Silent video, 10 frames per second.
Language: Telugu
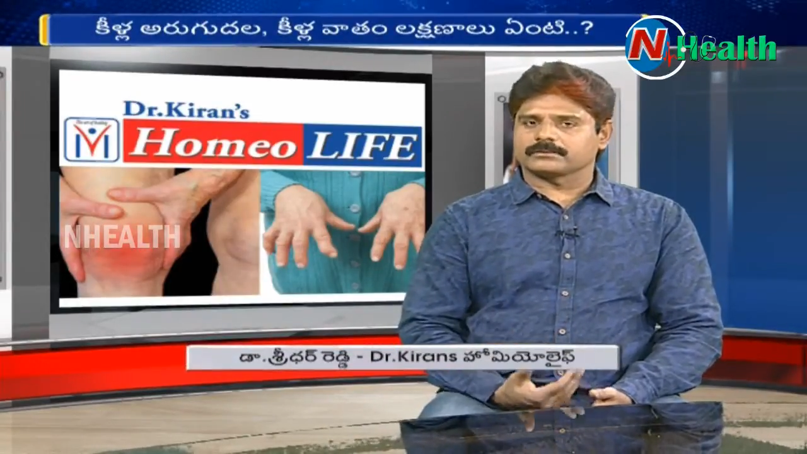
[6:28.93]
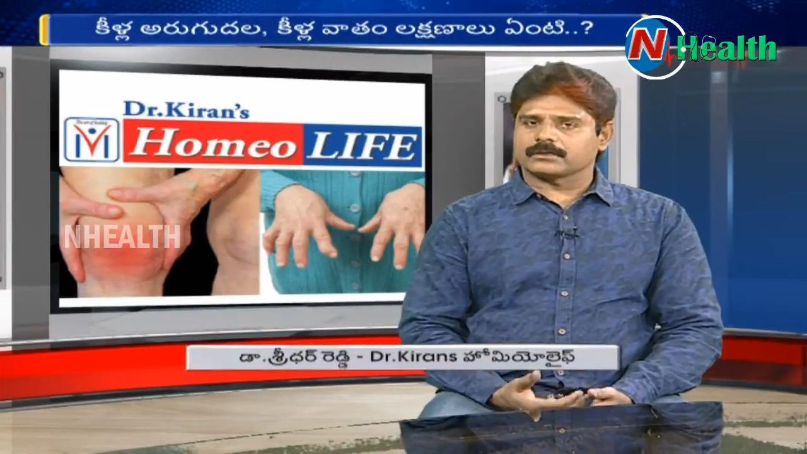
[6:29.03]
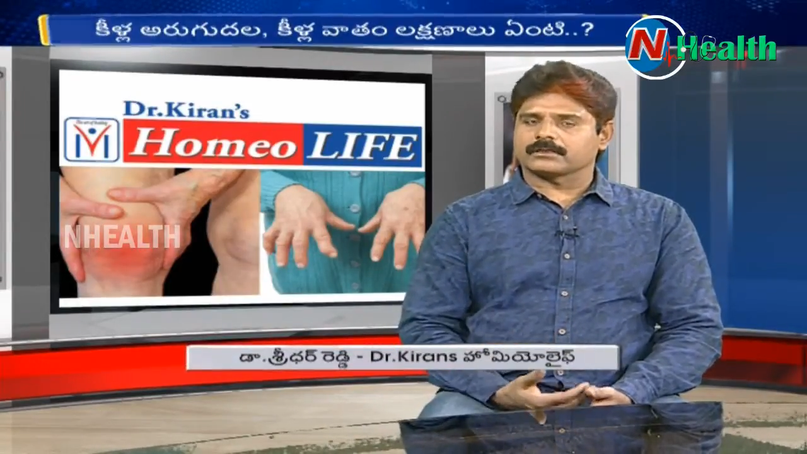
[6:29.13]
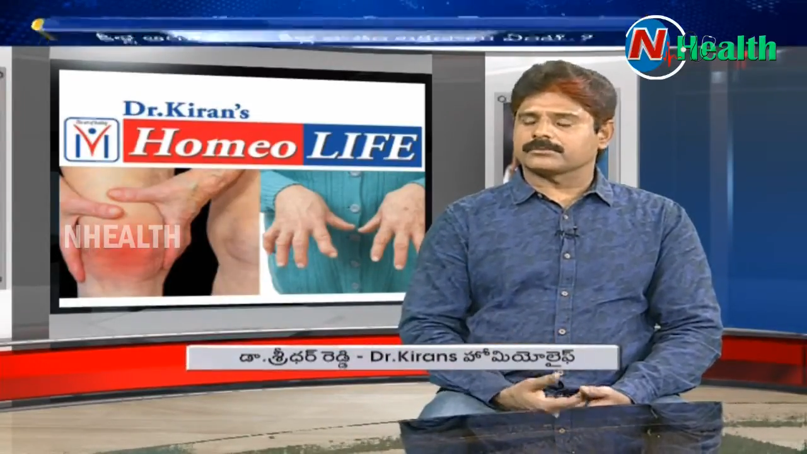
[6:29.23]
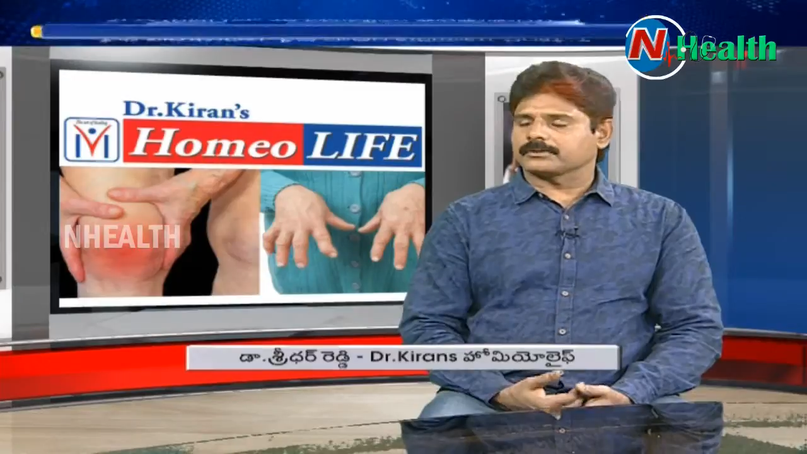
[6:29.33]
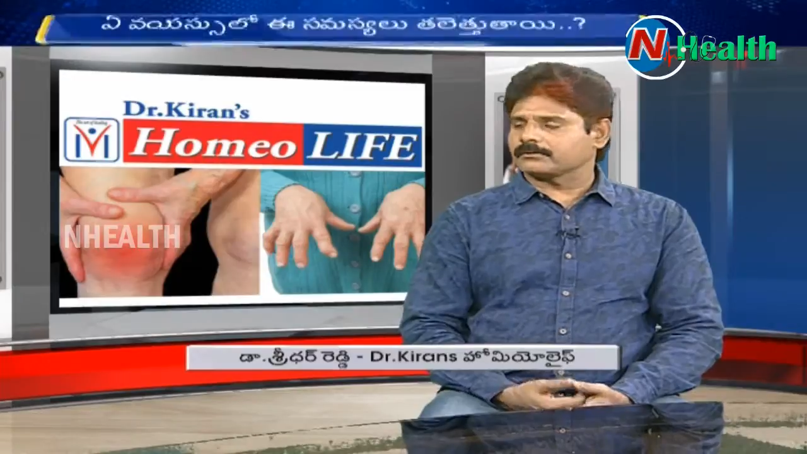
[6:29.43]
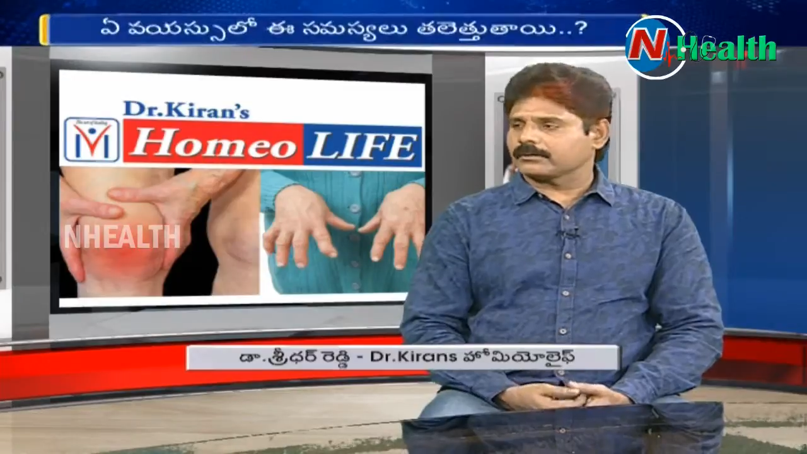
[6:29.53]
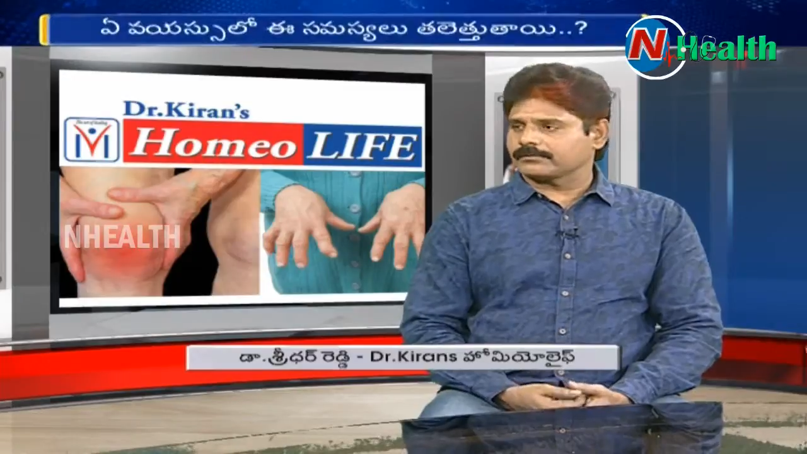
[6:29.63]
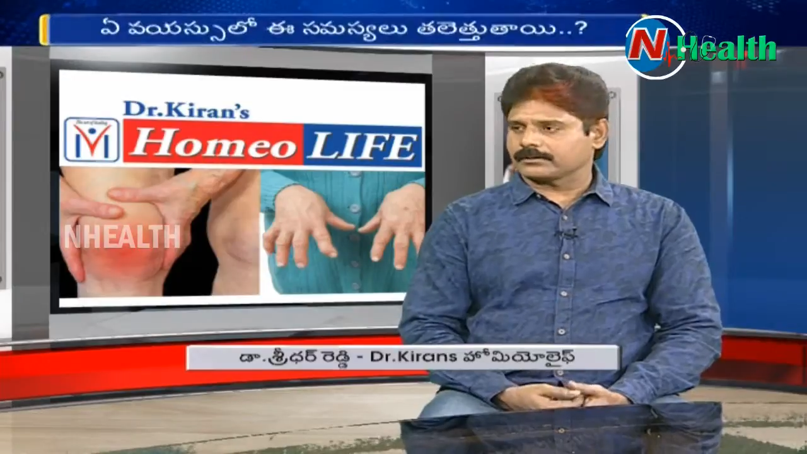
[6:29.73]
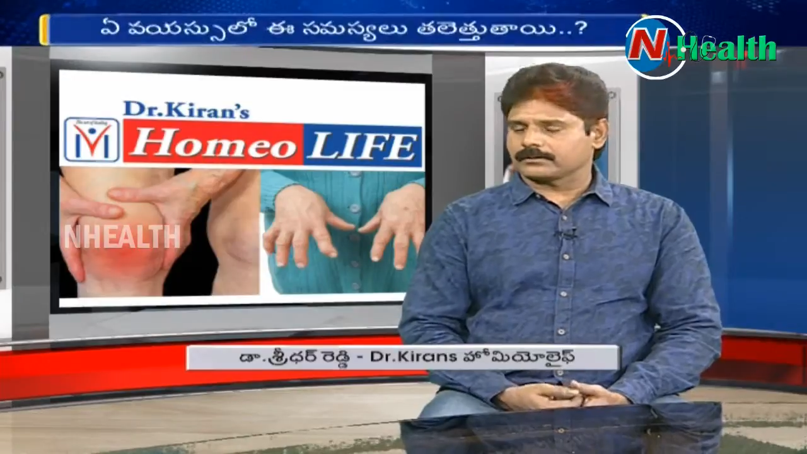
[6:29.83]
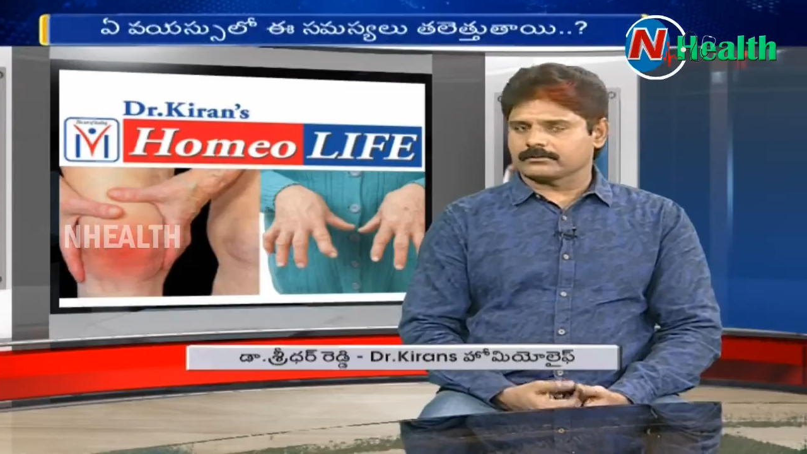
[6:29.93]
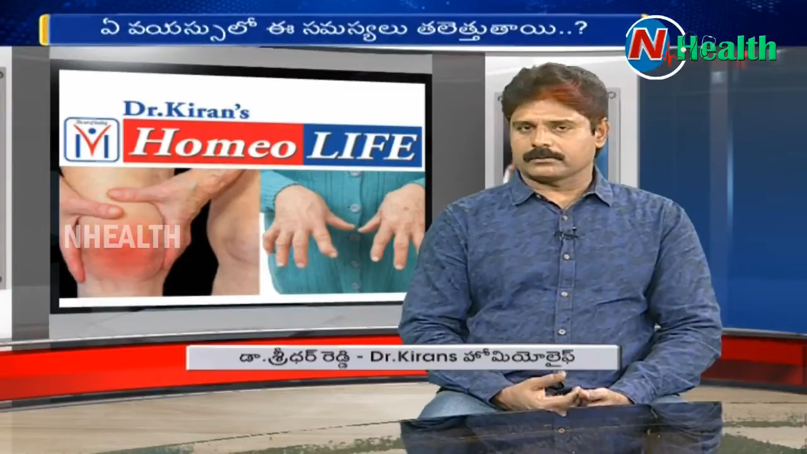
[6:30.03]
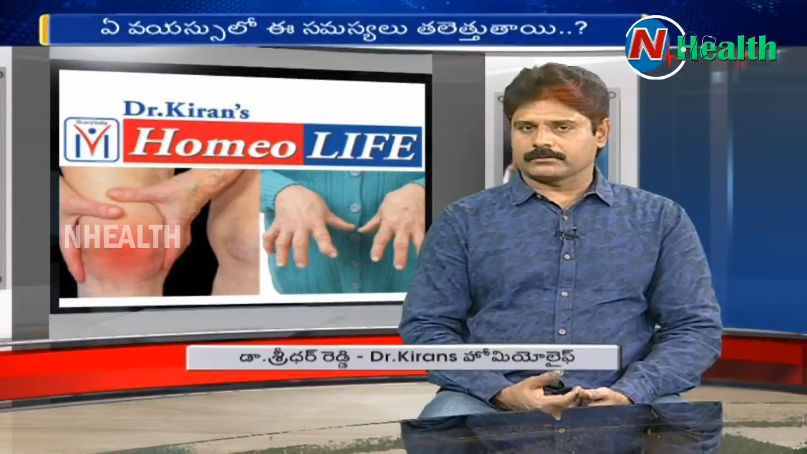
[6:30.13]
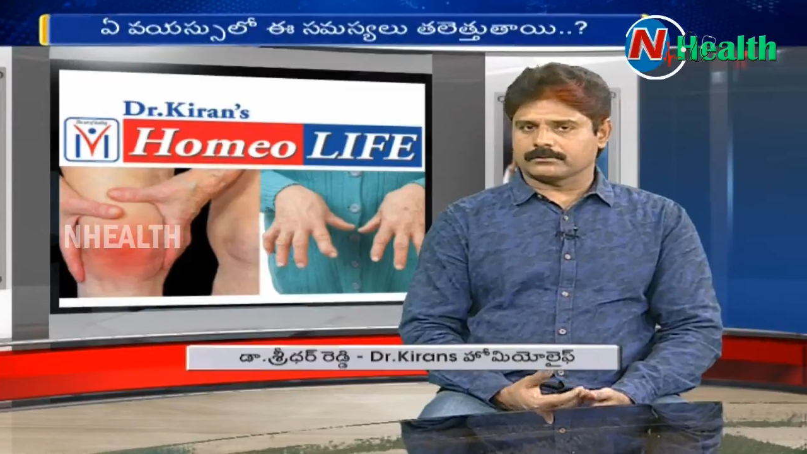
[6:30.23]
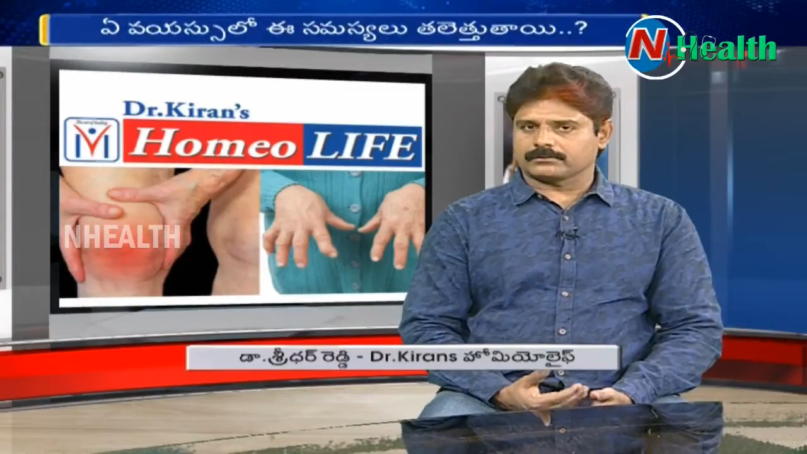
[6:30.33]
జాయింట్స్ మీద కూడా ఎఫెక్ట్
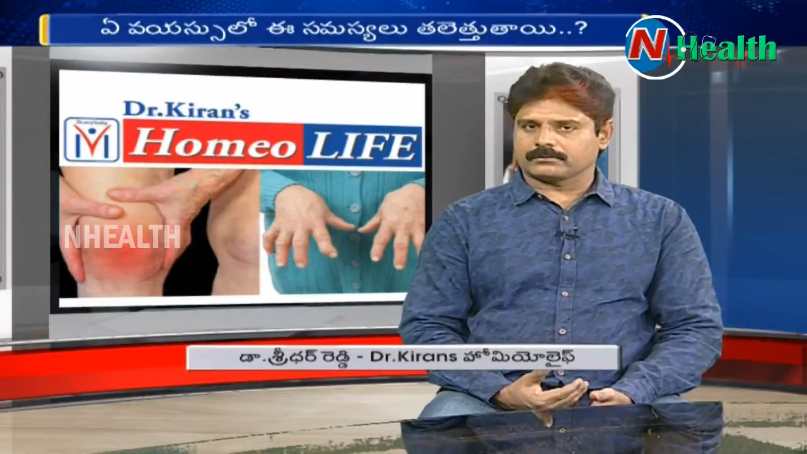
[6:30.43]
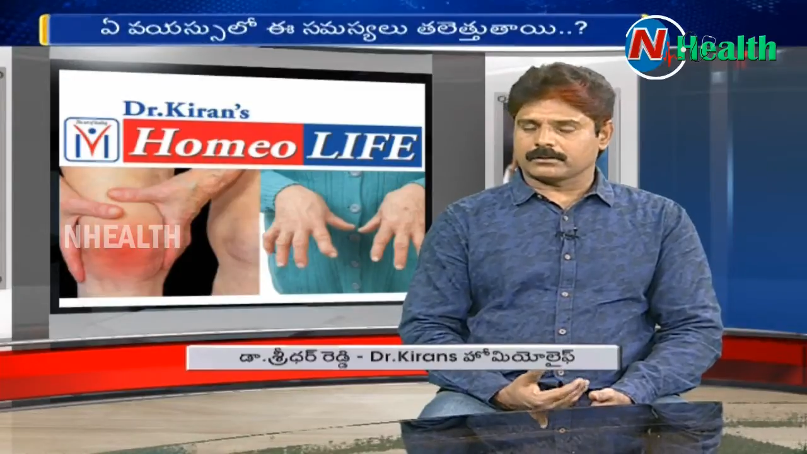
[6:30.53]
అవుతాయి సో